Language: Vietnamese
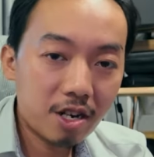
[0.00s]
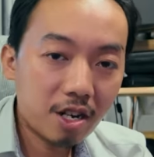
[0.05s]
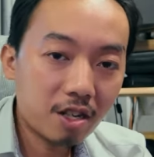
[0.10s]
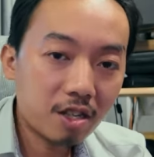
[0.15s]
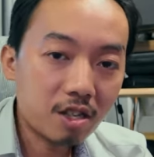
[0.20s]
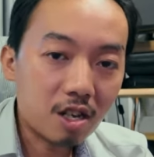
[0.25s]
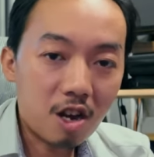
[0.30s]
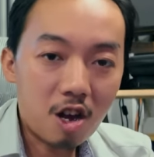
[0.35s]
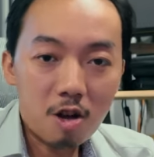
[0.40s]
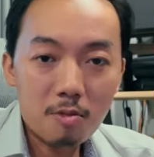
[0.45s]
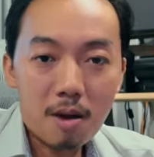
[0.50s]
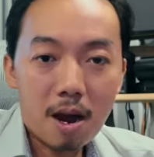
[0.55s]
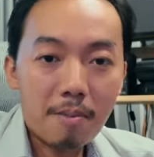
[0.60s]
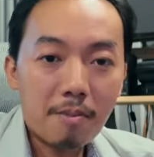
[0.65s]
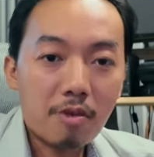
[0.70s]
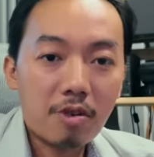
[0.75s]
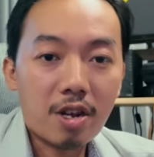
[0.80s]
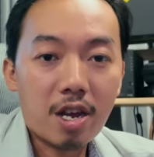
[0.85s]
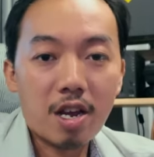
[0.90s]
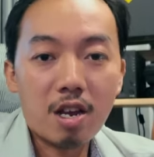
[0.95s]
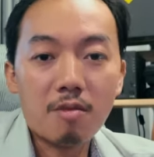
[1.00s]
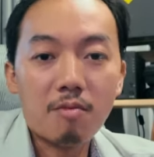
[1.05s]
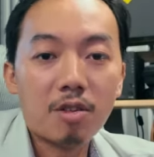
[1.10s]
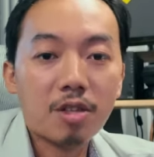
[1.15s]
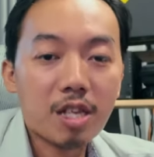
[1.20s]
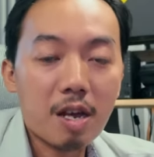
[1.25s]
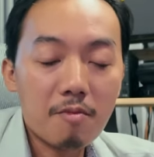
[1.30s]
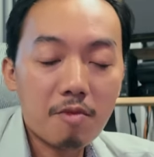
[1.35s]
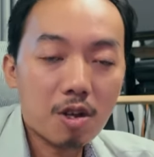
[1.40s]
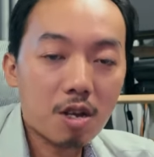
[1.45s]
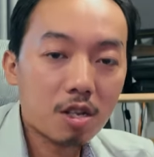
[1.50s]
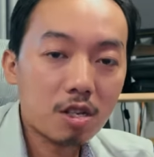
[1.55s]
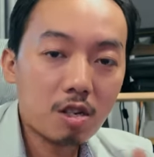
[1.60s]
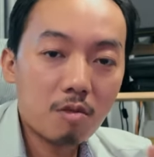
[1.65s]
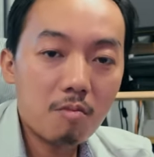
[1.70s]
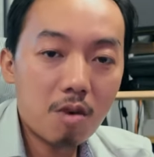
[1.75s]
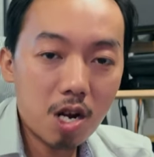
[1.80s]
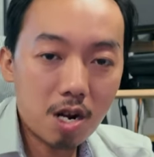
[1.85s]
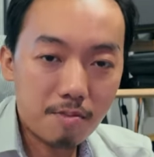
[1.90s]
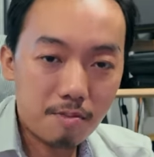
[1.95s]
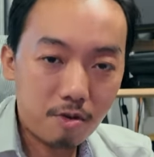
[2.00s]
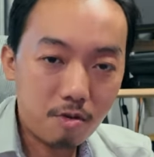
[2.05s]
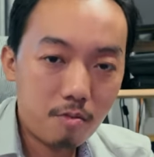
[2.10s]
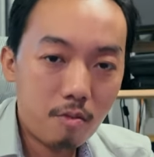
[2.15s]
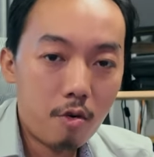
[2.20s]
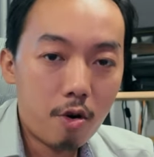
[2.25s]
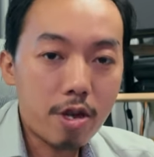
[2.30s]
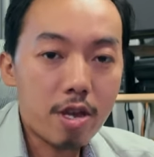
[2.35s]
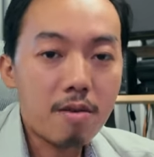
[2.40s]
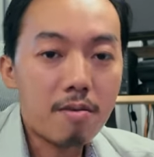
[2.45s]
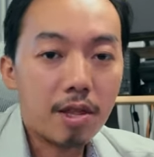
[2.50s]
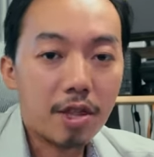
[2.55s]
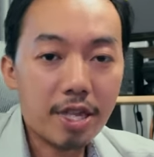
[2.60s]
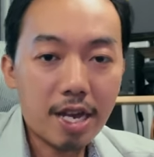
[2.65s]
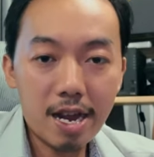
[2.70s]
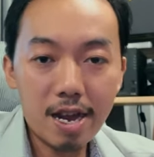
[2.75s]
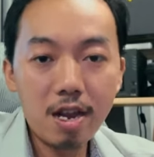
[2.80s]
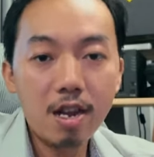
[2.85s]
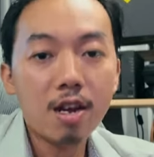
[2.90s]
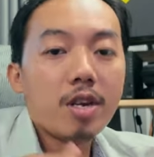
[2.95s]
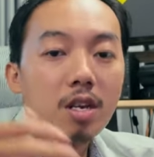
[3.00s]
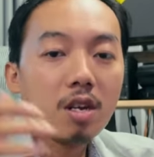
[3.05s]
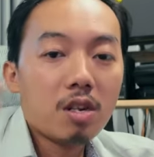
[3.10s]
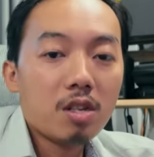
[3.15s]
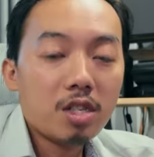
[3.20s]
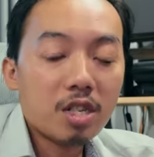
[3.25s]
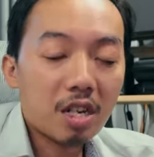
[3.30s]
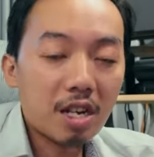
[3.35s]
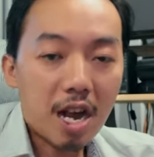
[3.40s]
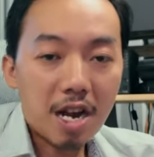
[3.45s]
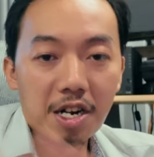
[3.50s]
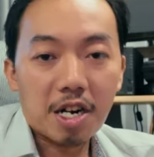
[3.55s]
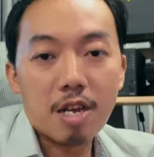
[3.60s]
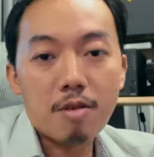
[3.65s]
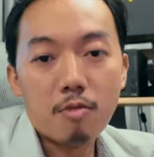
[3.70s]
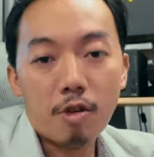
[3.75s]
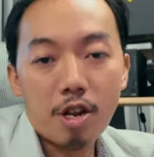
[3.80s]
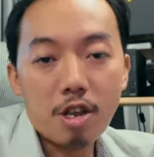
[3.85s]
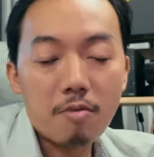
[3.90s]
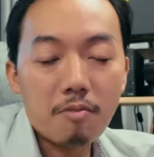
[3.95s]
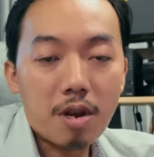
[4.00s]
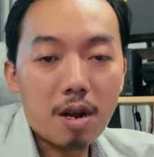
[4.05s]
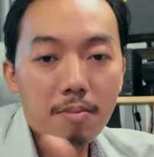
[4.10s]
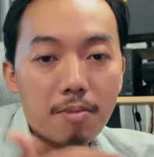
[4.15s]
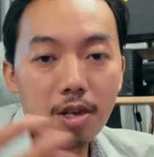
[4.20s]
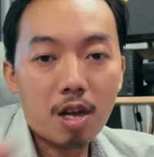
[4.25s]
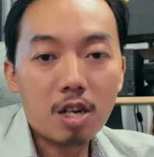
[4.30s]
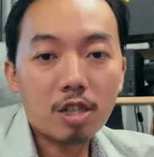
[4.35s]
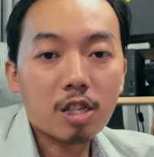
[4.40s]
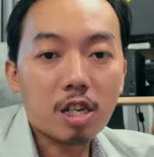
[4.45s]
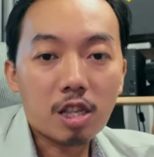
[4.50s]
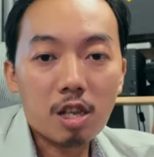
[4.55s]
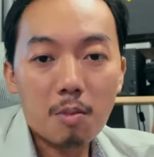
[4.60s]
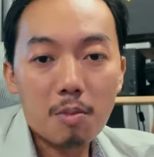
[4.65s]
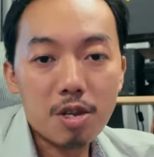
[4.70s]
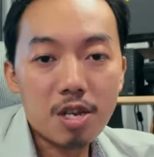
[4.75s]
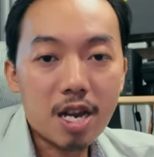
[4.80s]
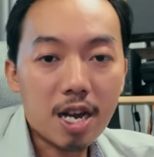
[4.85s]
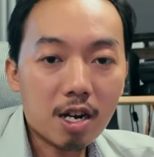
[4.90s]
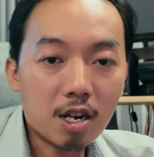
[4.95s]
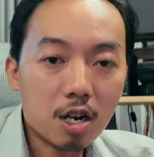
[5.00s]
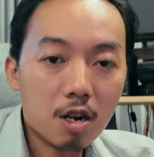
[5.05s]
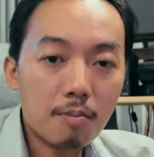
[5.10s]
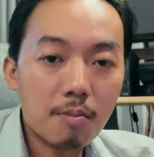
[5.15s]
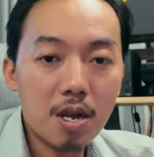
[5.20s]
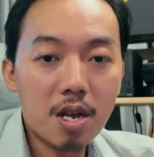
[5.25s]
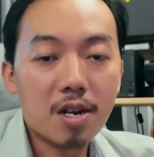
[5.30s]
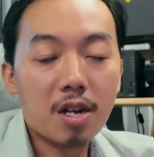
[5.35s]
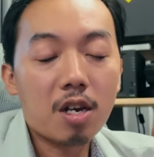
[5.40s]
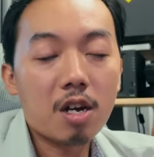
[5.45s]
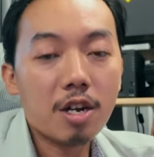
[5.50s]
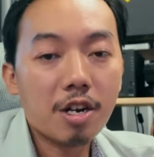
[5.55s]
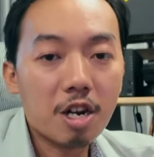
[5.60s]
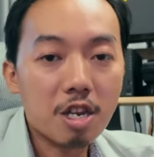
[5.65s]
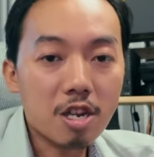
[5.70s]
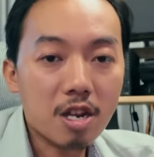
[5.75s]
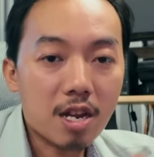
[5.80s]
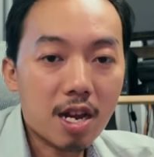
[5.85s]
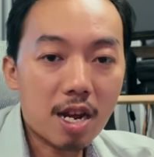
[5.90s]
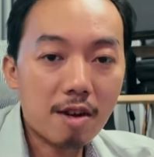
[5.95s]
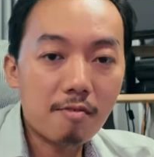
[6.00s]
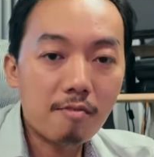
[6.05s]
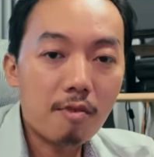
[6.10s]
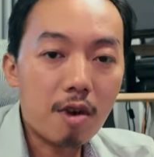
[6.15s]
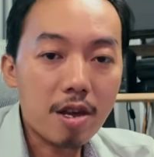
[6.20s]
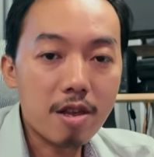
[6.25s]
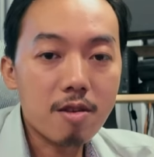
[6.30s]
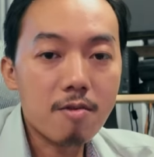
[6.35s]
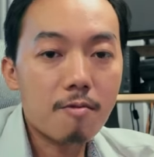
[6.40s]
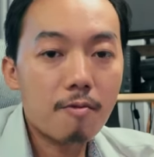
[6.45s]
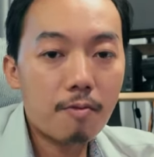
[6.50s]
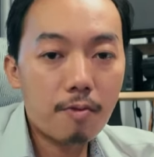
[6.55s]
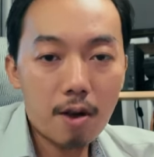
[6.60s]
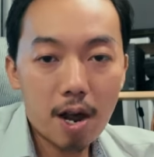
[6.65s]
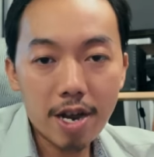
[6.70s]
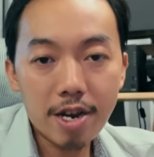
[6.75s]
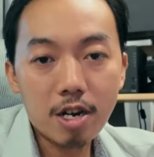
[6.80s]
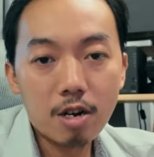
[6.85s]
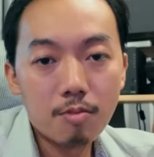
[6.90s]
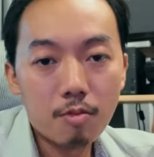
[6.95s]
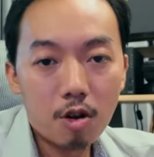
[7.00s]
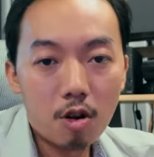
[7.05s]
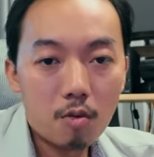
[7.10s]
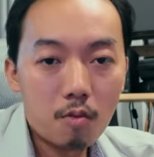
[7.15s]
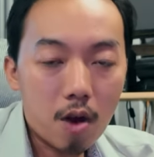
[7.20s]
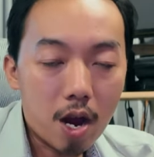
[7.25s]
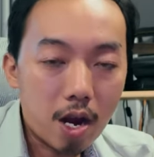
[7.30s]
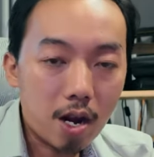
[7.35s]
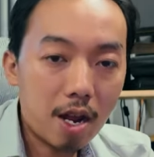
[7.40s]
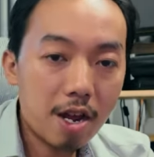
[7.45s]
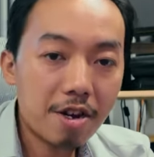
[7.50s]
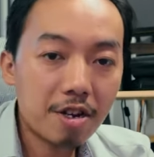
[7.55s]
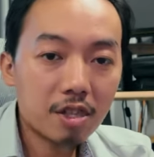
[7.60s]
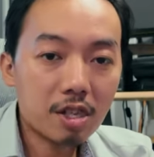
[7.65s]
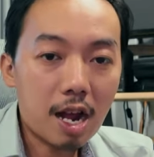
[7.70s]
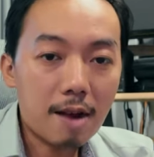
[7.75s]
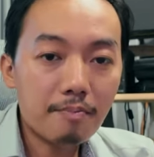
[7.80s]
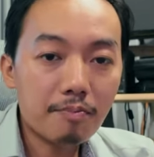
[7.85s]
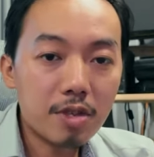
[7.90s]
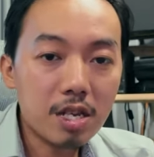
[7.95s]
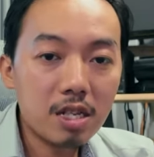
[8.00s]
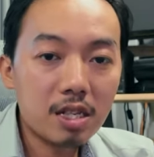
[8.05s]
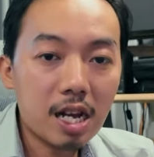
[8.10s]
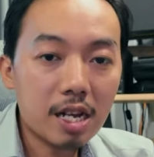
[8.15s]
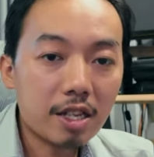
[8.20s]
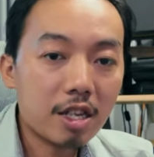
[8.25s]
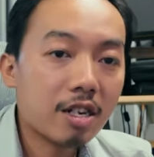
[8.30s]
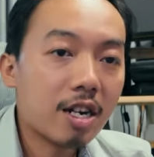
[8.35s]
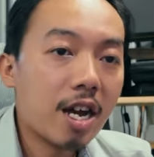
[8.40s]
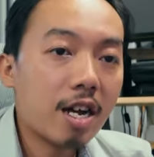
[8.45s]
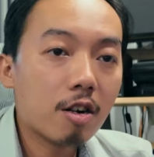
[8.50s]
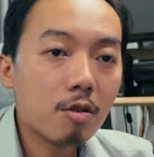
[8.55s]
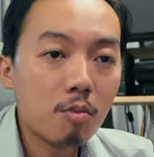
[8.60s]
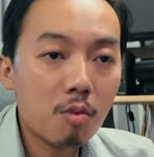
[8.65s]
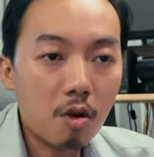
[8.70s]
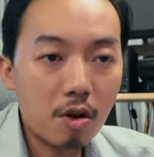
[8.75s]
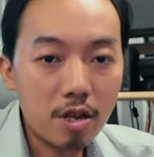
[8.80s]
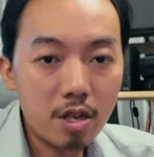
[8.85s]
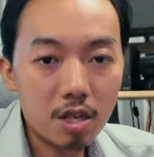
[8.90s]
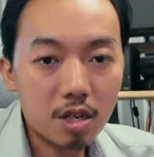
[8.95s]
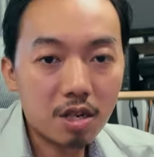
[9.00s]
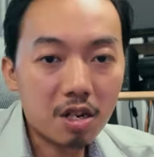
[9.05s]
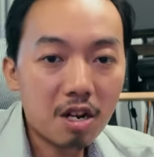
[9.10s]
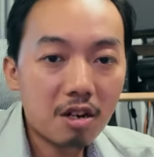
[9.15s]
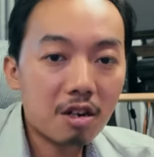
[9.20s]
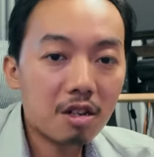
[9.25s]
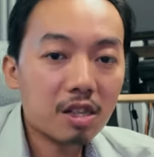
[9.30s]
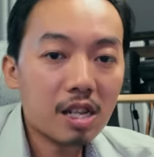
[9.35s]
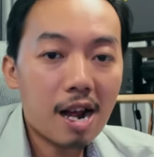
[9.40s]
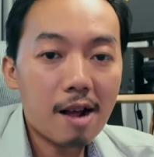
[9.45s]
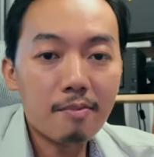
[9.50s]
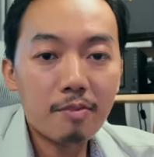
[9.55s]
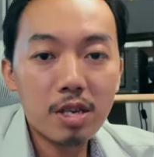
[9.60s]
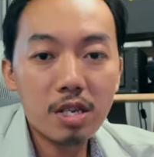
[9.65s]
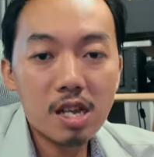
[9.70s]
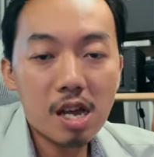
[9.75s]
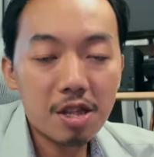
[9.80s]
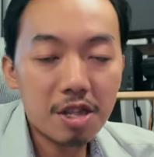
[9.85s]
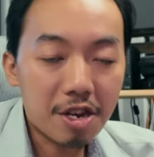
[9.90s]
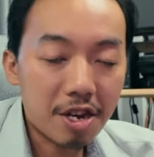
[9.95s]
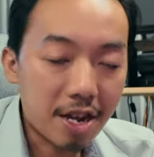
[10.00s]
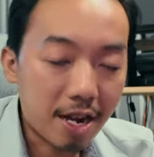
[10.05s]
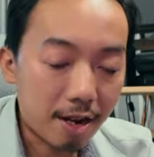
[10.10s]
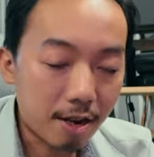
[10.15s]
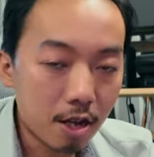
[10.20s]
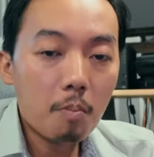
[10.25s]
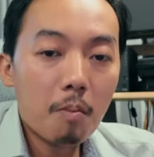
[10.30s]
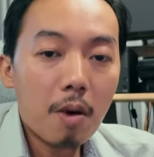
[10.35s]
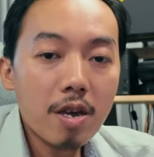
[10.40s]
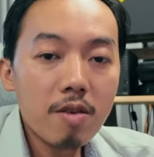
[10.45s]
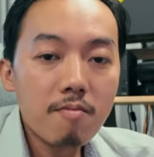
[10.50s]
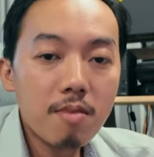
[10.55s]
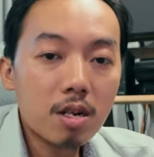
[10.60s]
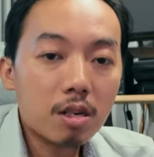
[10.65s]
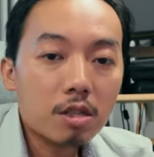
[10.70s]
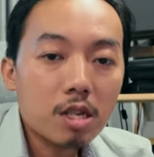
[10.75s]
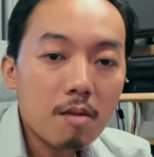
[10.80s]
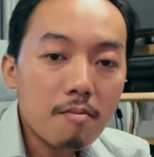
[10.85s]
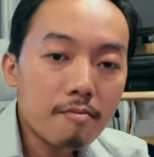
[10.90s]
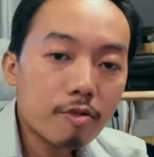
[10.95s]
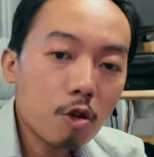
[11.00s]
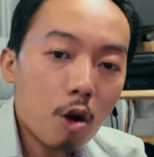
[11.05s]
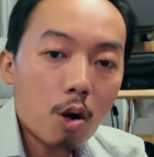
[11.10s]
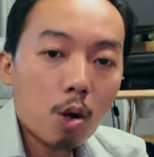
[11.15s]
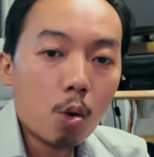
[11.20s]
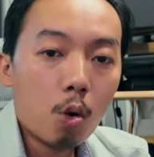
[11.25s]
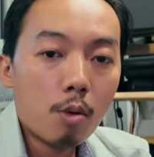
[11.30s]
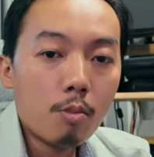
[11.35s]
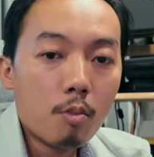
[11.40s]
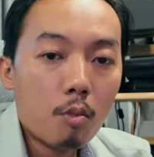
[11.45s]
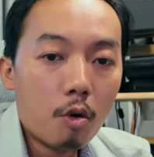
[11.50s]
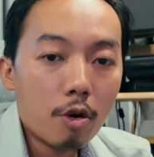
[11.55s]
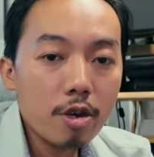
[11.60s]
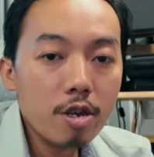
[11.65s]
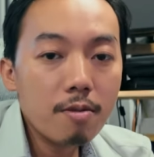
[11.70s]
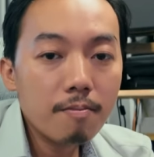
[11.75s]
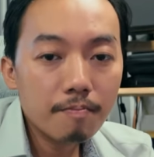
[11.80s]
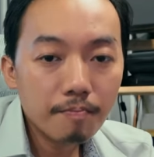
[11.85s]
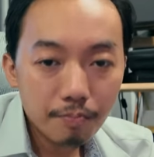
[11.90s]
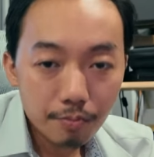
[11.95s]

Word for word: nắng thằng ó bàn mong này còn tay bên kia bật là một mùi còn tay vì cứ chỉ cạn lấy mới được trong hẹp nó thật bị dắt nó về nó còn là chỉ cắn vay phái để một cái vài lên nó tam ti sao thì nè đâu ngồi internet nó tam ti sao thì nè có mấy miếng sim so luôn muối